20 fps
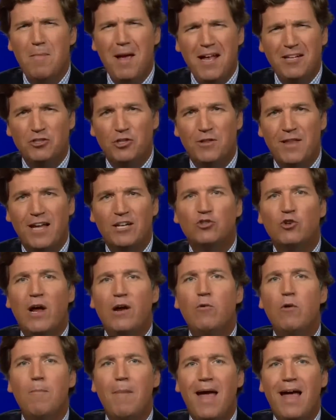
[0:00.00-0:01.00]

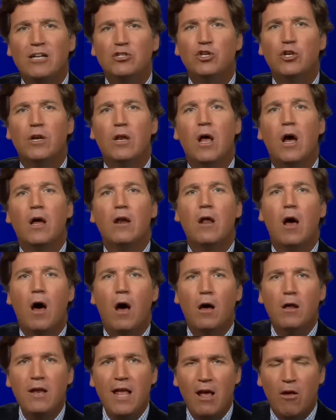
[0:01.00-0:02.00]
Представьте себе это.
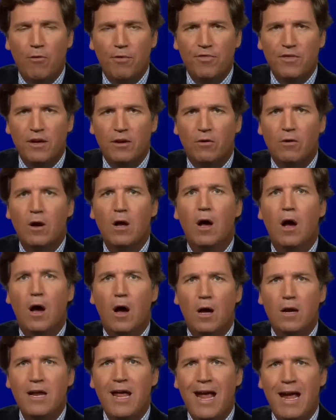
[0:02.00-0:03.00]
Представьте себе более
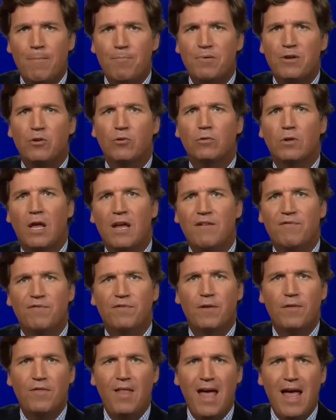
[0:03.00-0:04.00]
нездоровую и
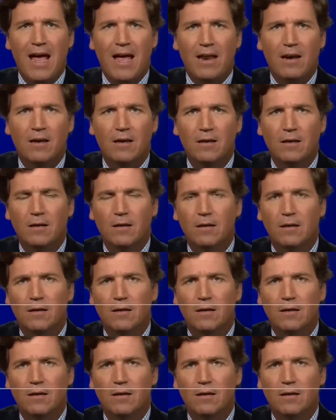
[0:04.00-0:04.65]
несчастливую жизнь.